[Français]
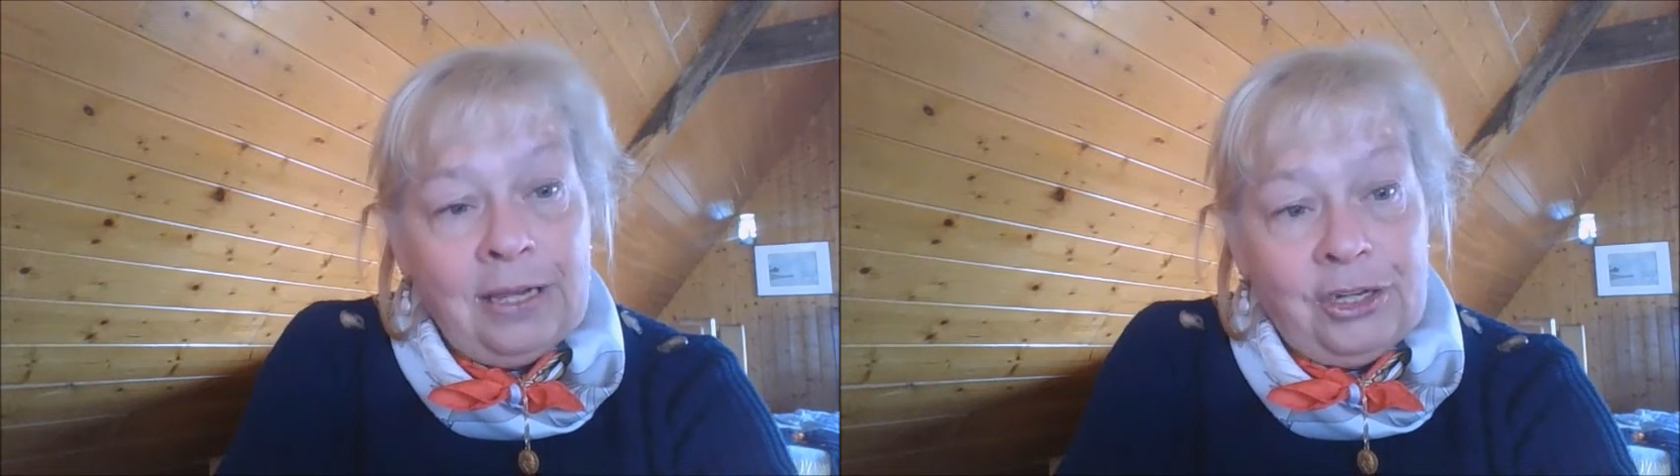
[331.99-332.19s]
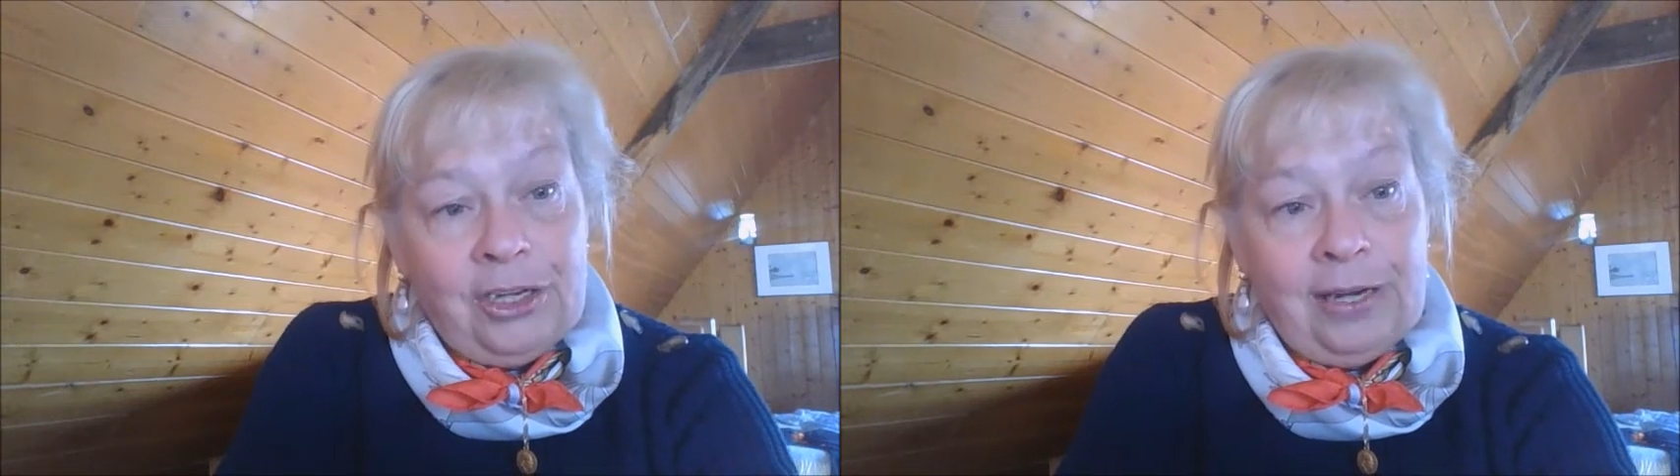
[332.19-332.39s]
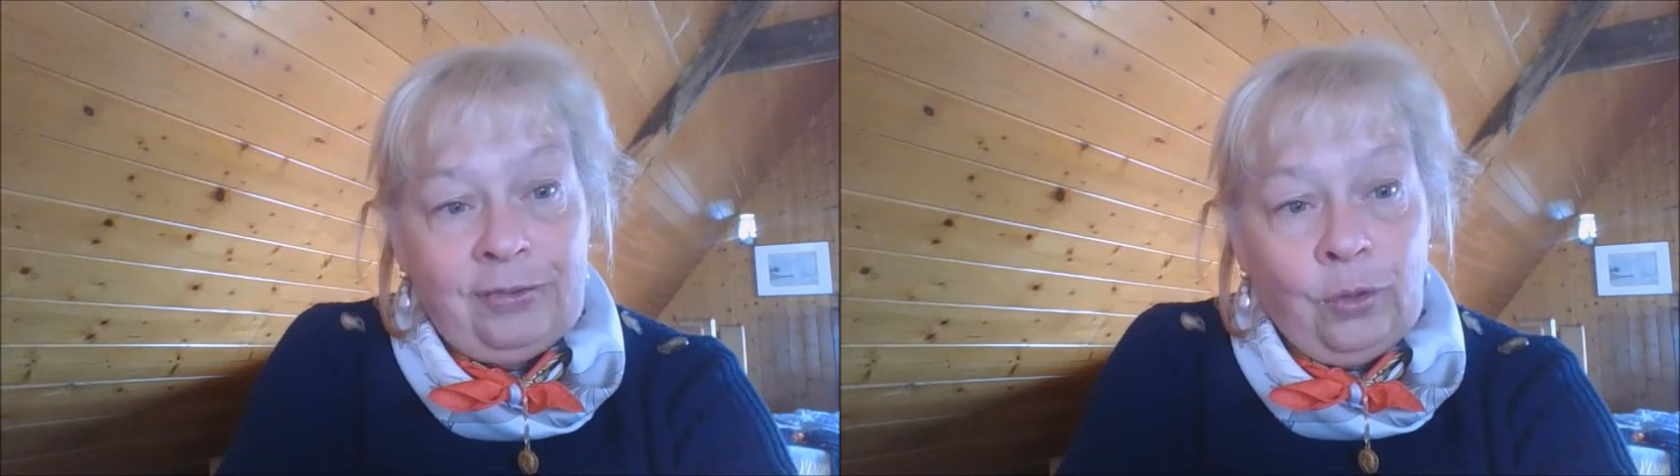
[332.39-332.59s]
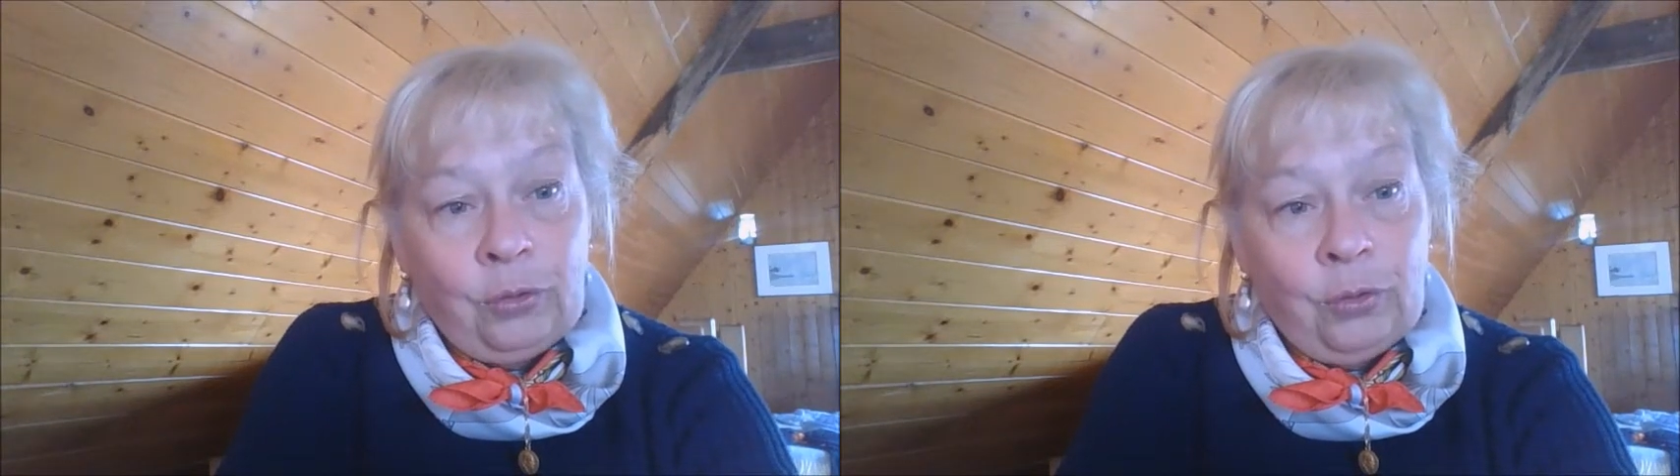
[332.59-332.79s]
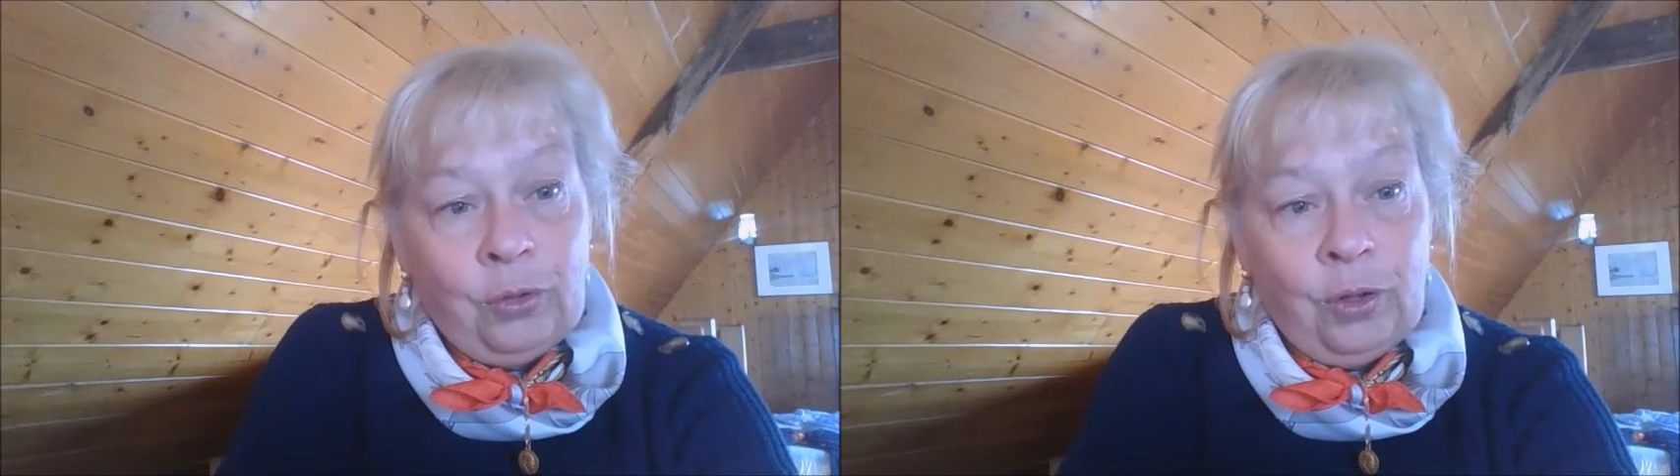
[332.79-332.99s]
chez les
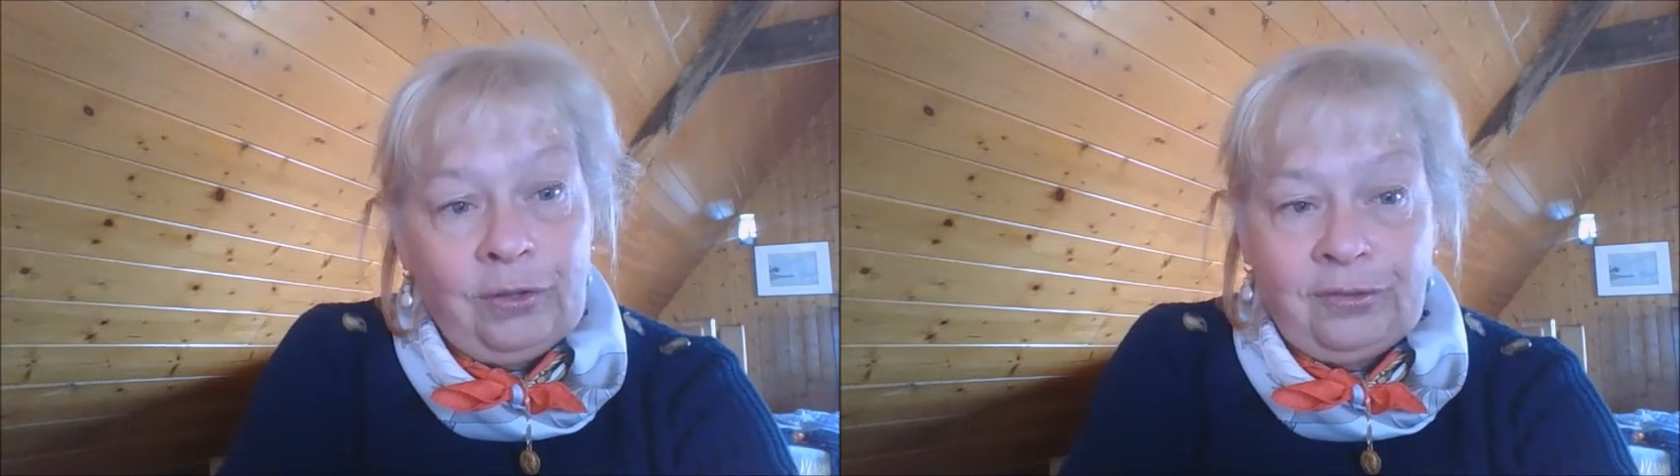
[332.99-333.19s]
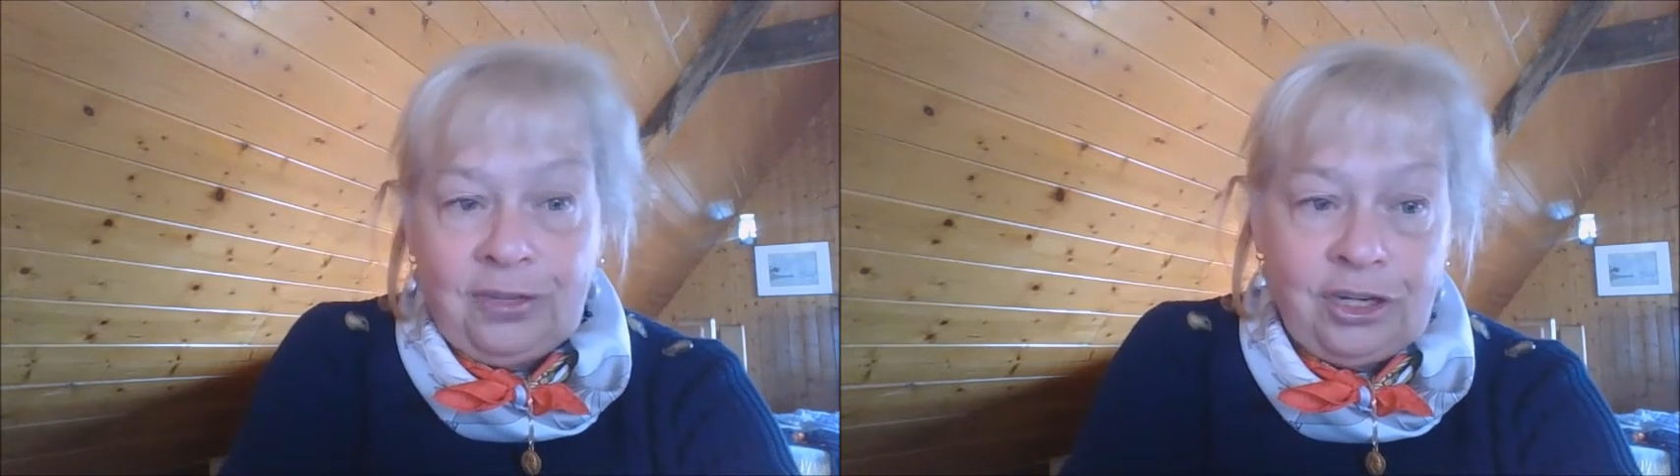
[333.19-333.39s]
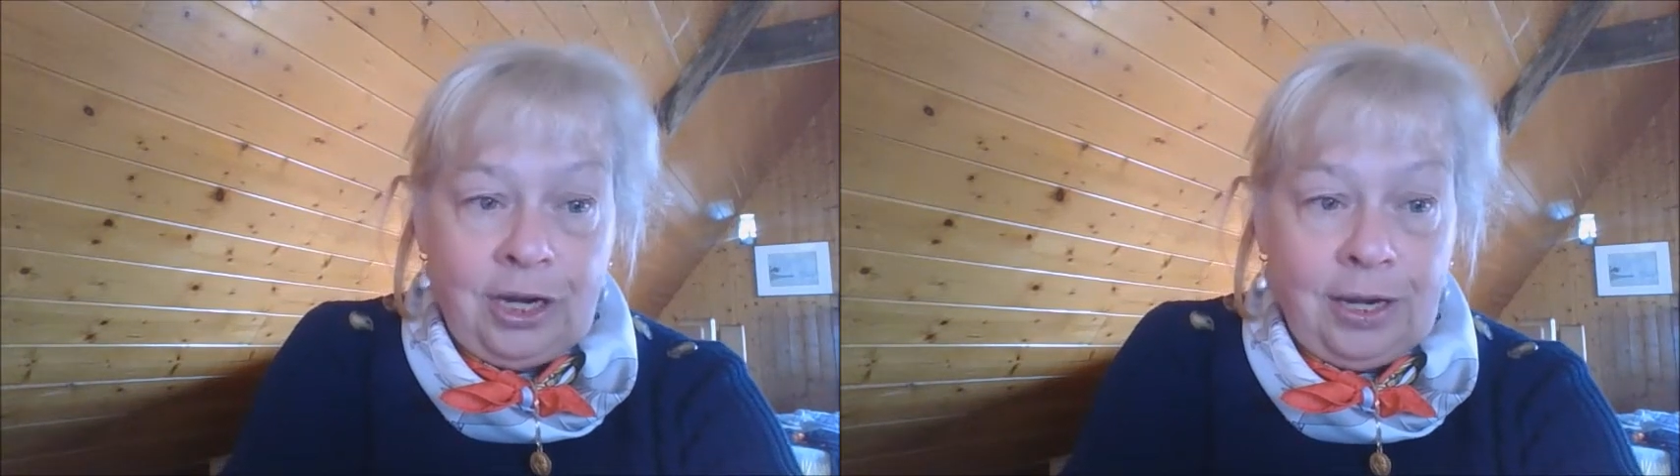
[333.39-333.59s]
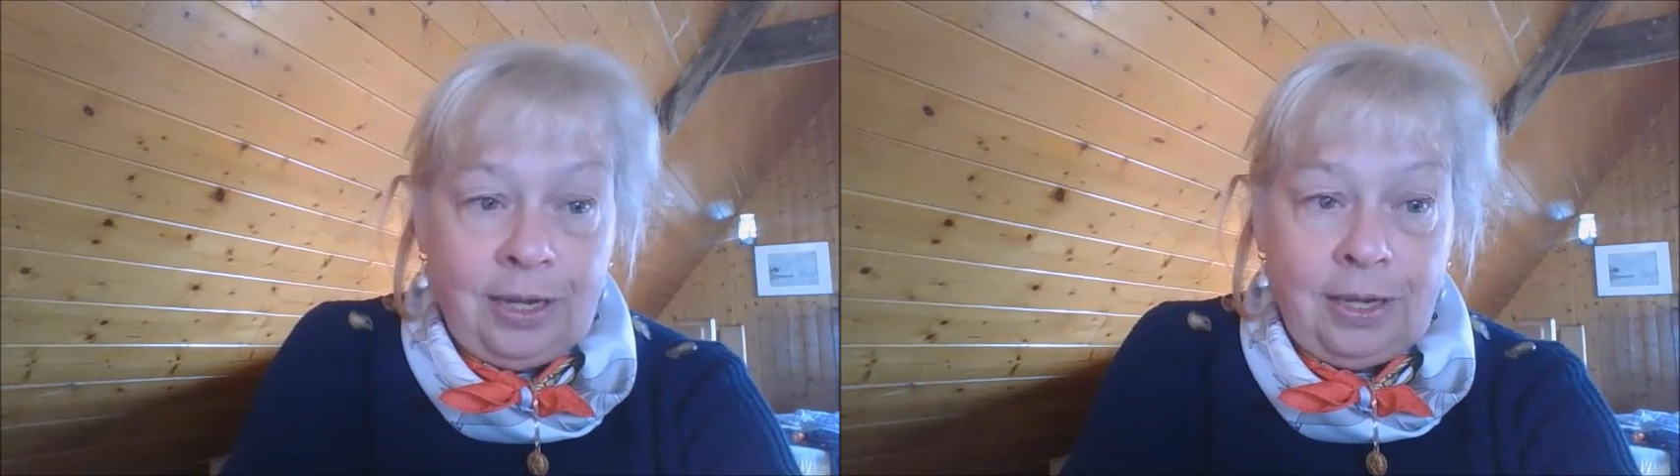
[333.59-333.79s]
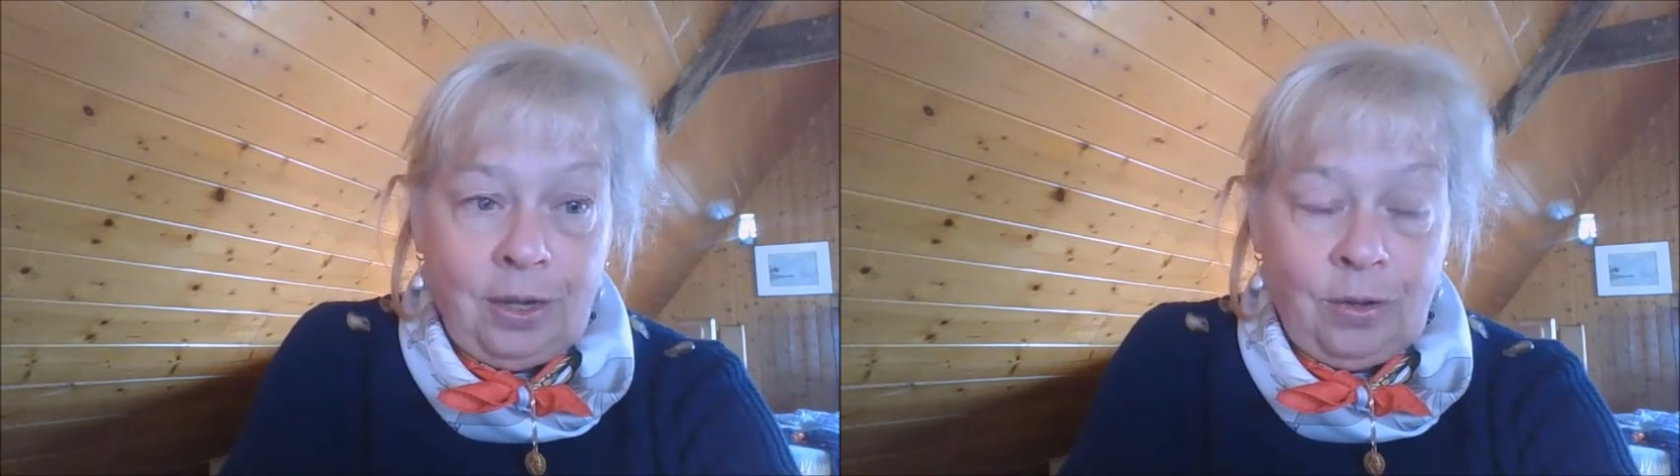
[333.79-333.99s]
orthodoxes et chez
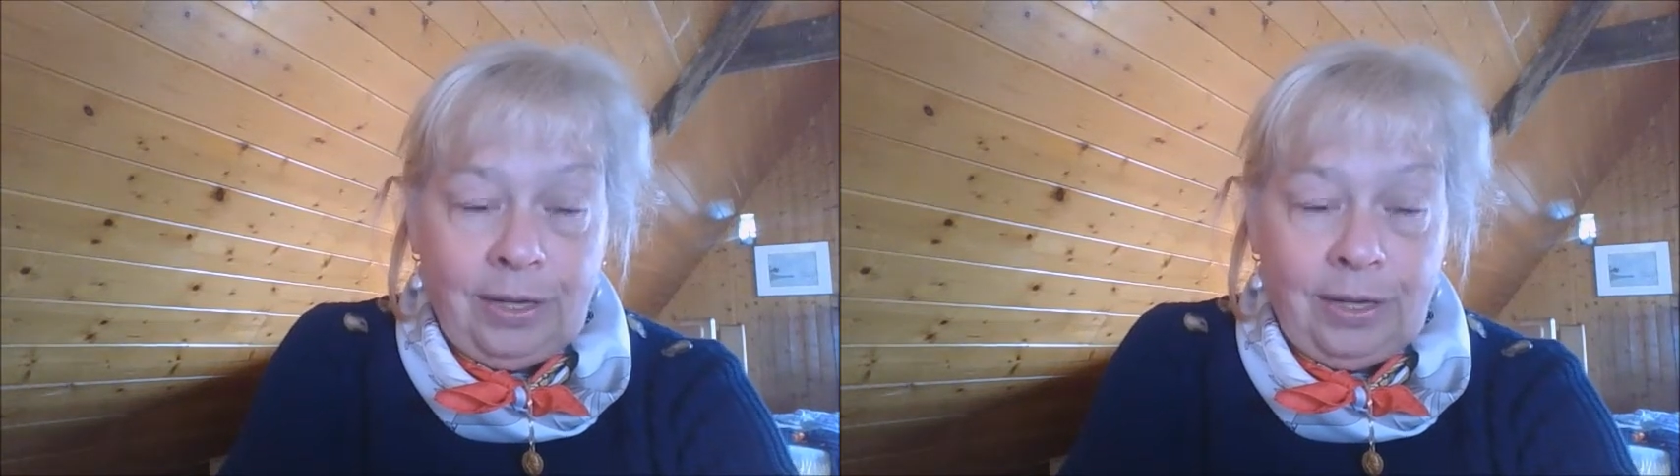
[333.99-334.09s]
les